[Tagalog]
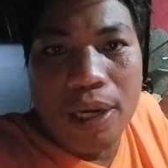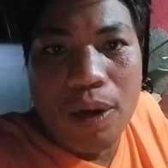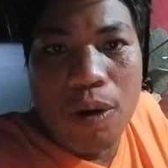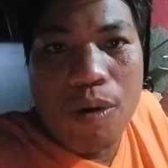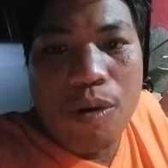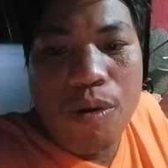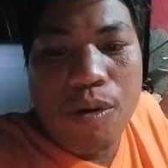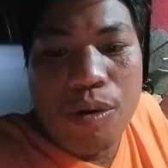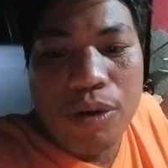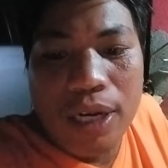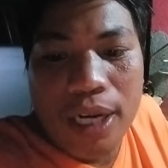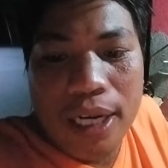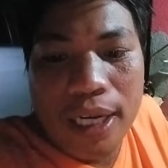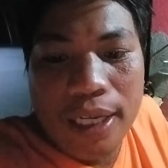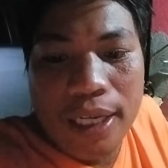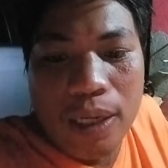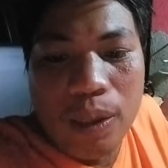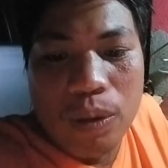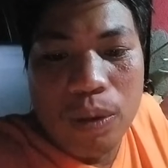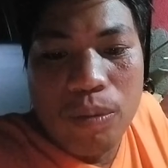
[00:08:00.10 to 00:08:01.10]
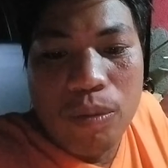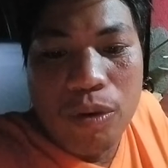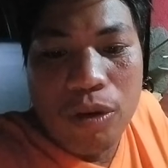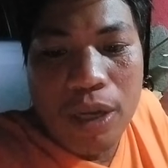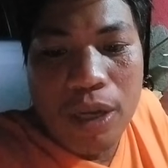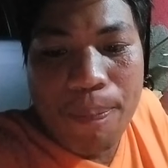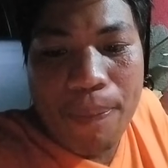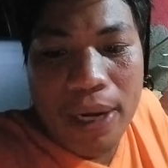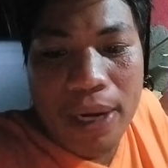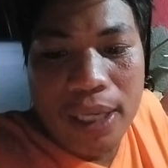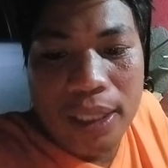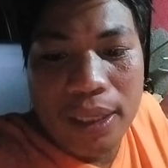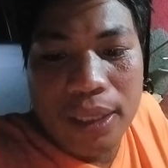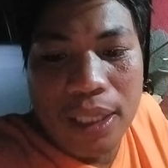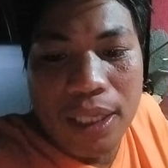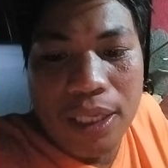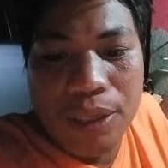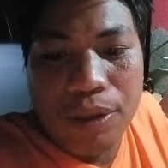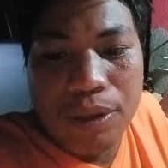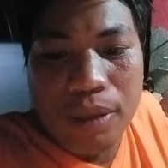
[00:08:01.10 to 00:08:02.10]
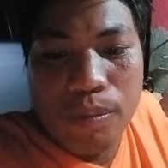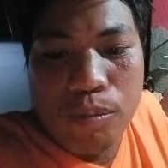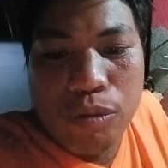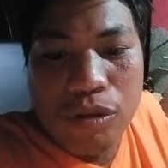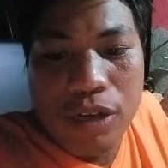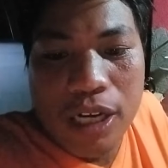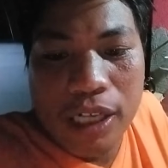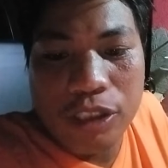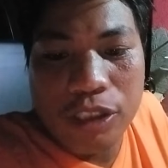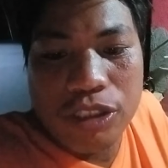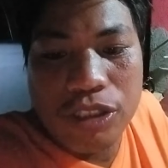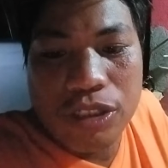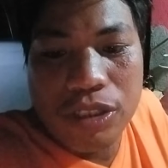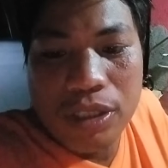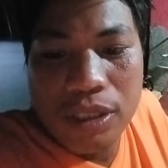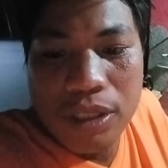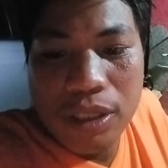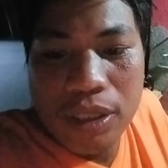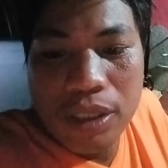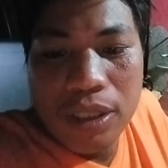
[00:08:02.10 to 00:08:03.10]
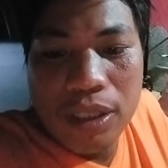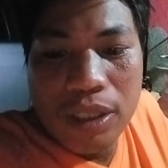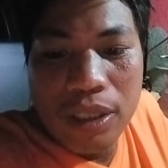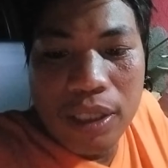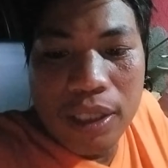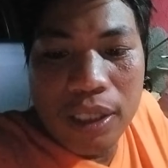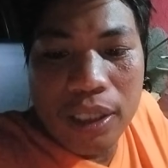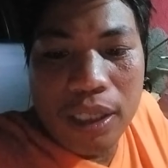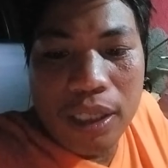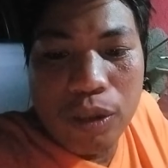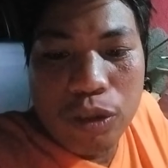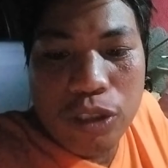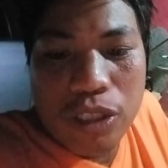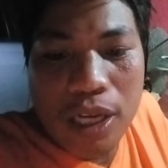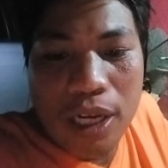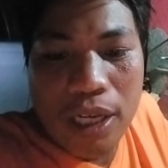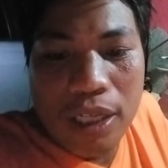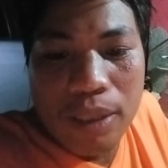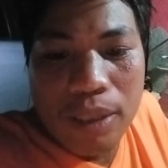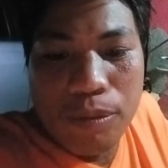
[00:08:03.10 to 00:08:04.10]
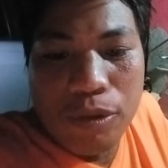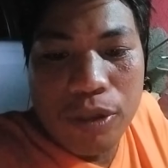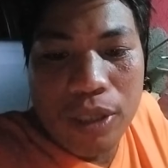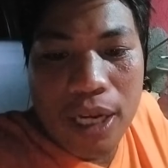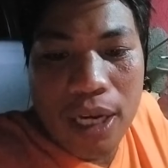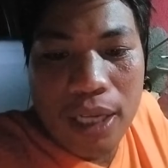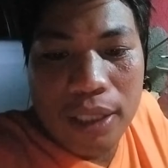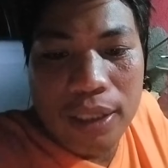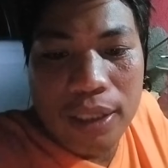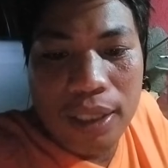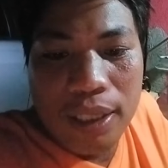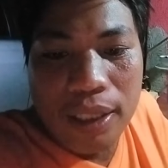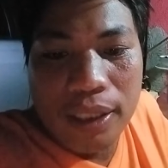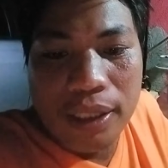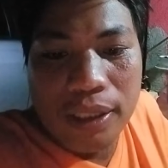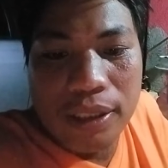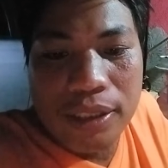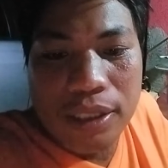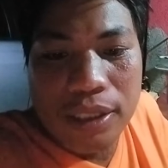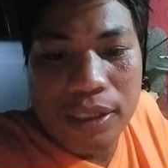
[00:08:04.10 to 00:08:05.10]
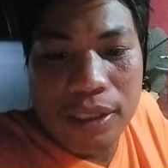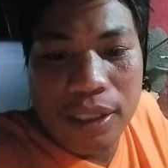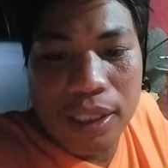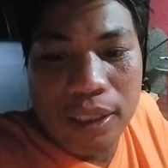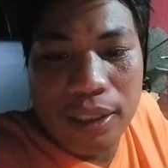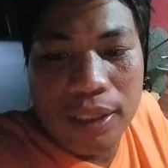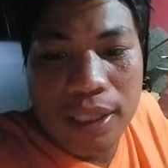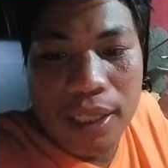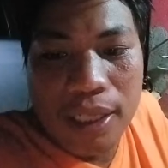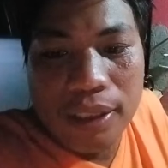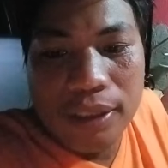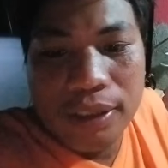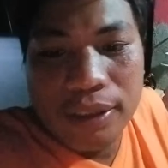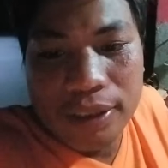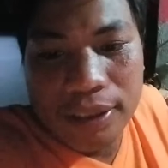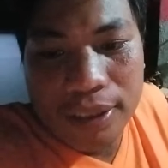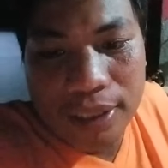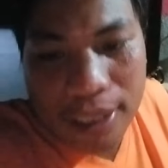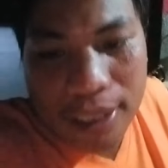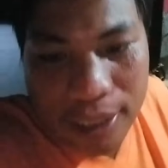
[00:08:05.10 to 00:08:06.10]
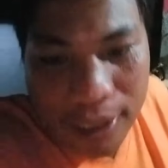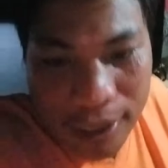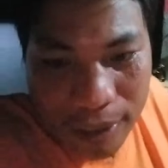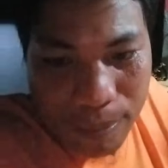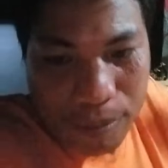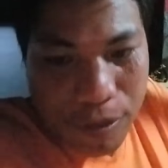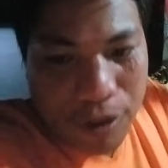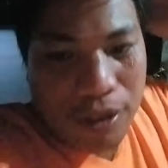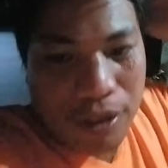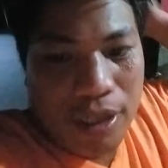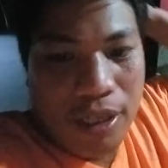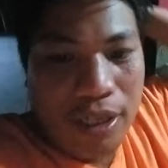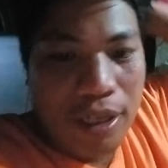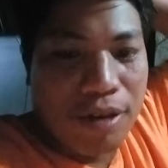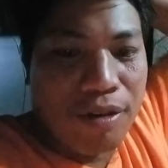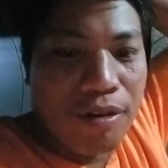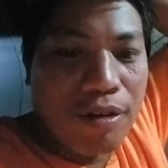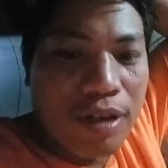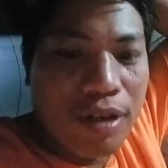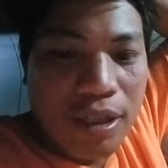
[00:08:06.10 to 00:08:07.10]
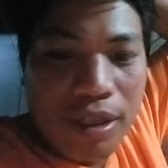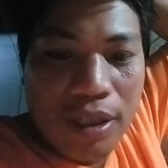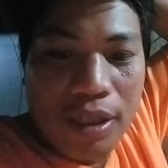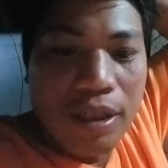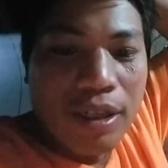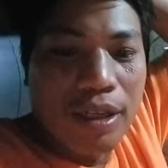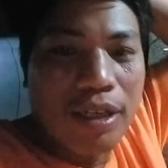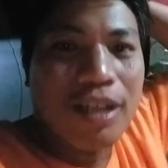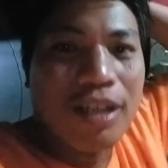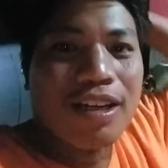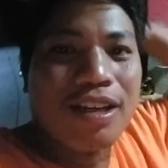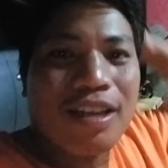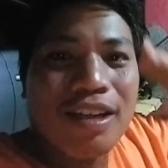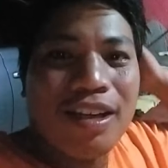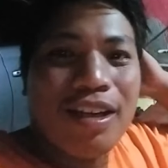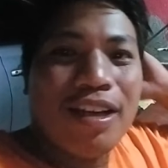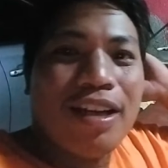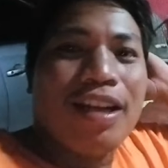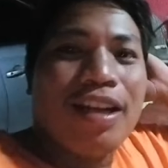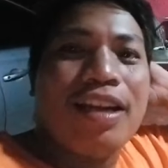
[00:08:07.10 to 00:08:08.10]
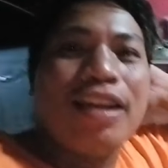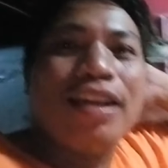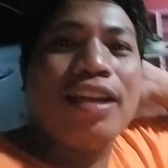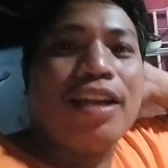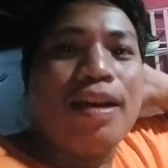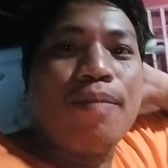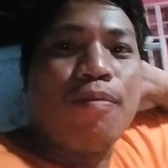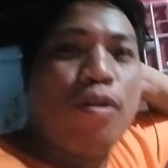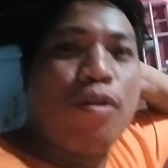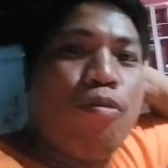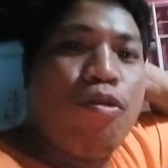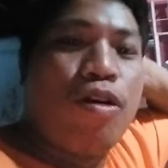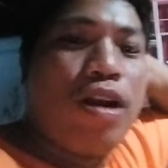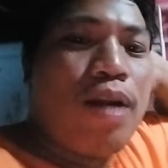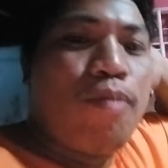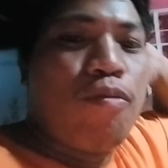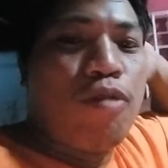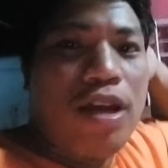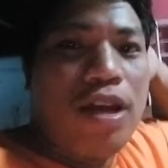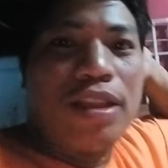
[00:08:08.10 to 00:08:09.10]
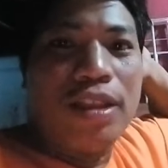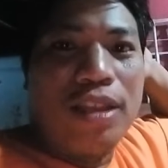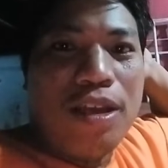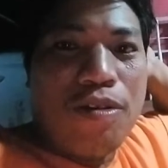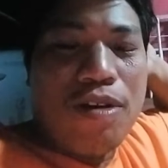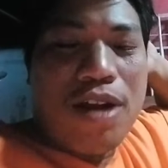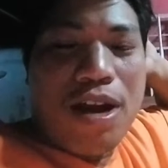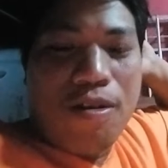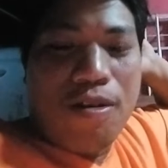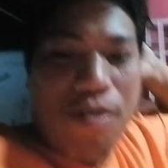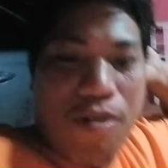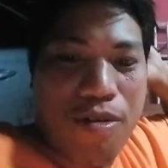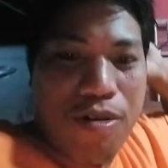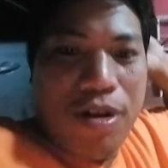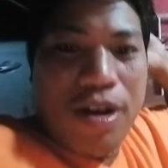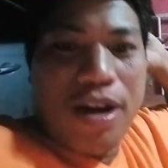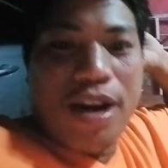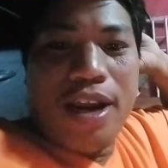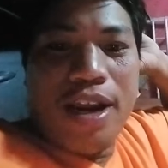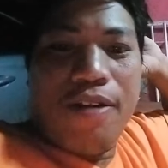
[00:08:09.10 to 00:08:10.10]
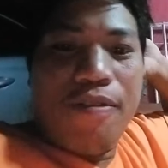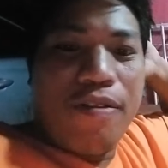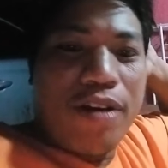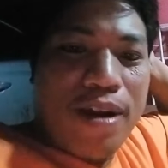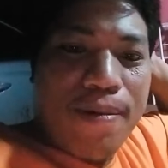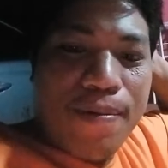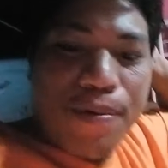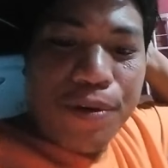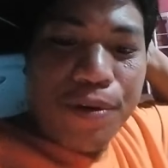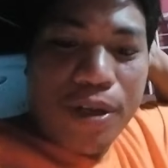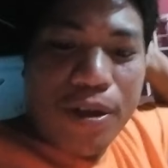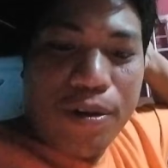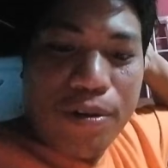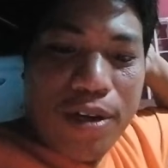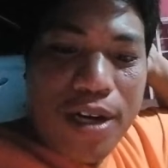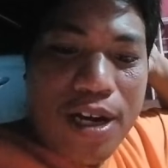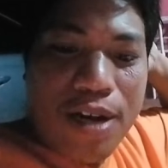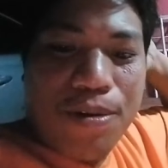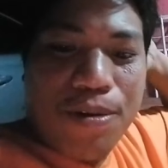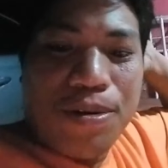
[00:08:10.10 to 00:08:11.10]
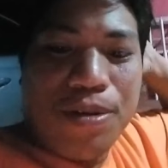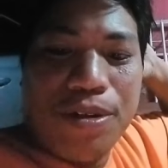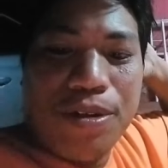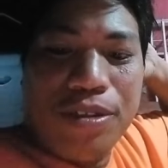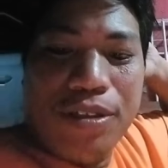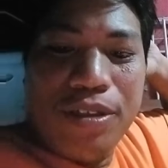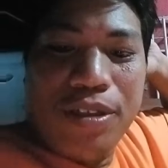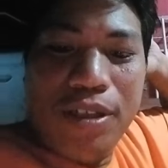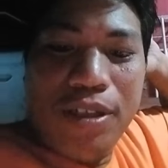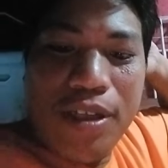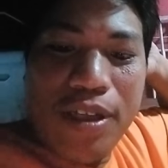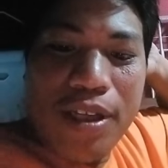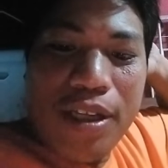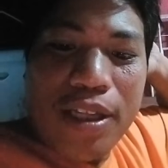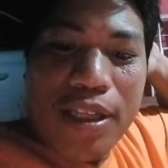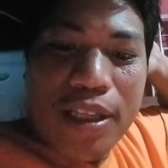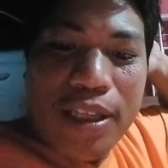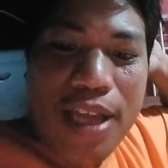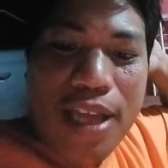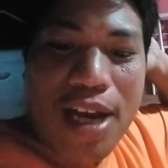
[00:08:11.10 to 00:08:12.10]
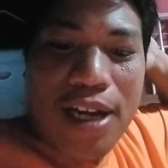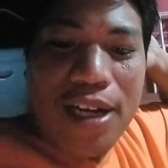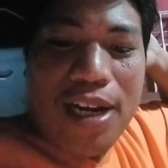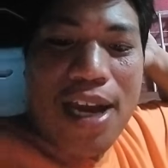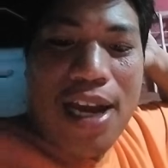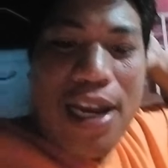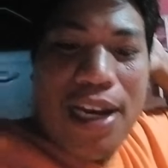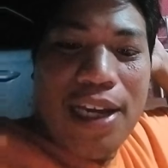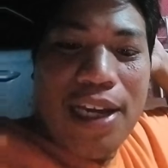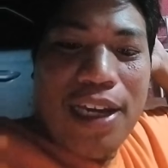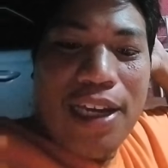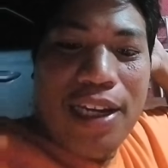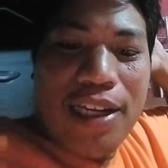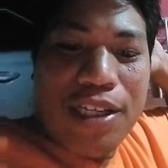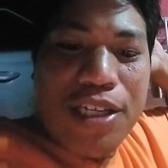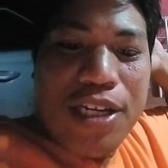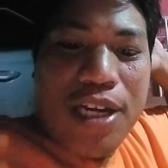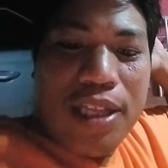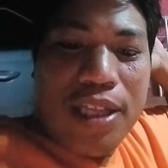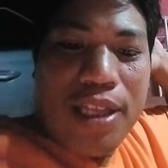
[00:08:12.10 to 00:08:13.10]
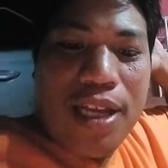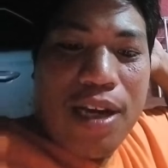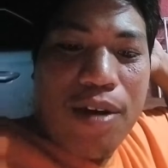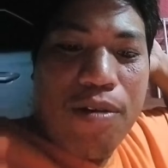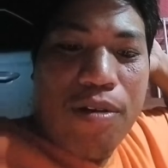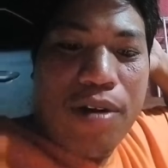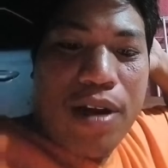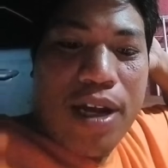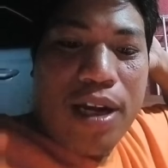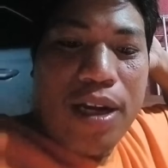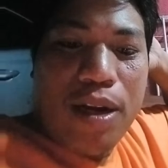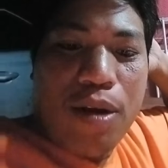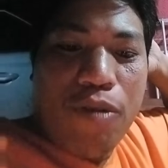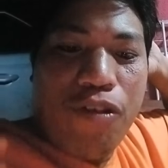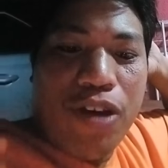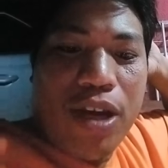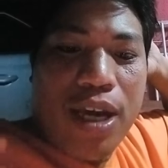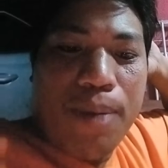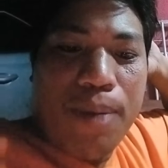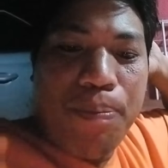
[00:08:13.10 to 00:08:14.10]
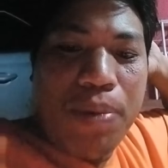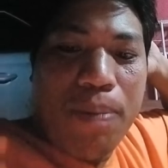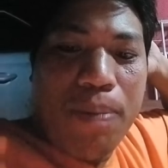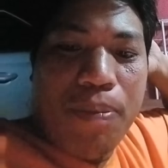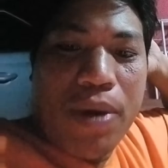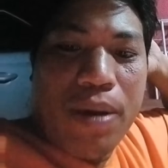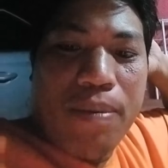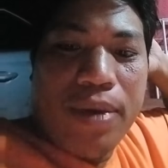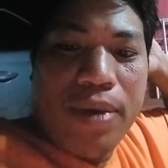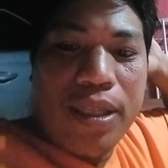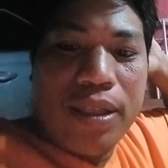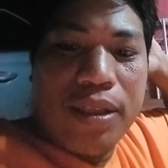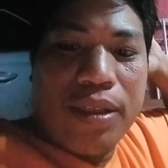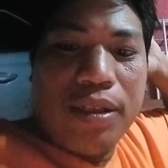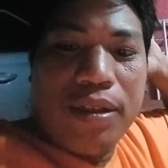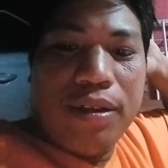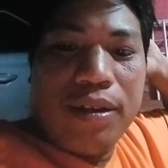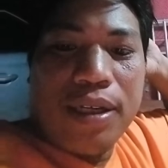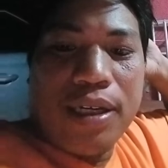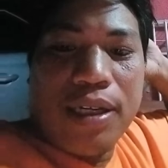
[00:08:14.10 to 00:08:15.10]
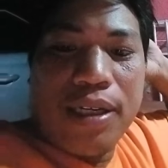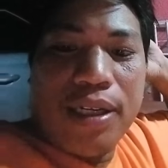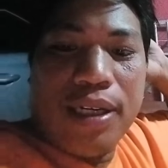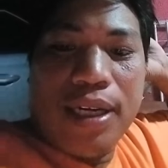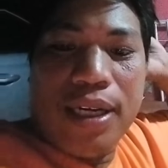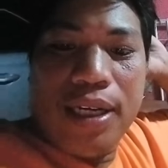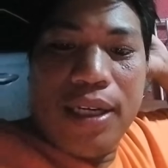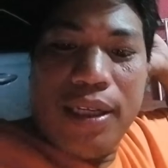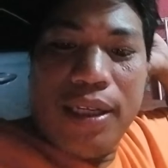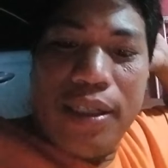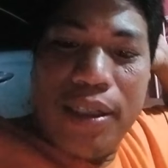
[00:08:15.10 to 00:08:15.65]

daog kung nakadaog mo ipalit ninyo nagbugas kanos ani mo nahatag ang 868 tang na mo na ni ron dinam ko mo mulantaw na ako good kay wala mo kuy daog daog oh, good tang naalagi ni chat na ko na daw VIP payment ana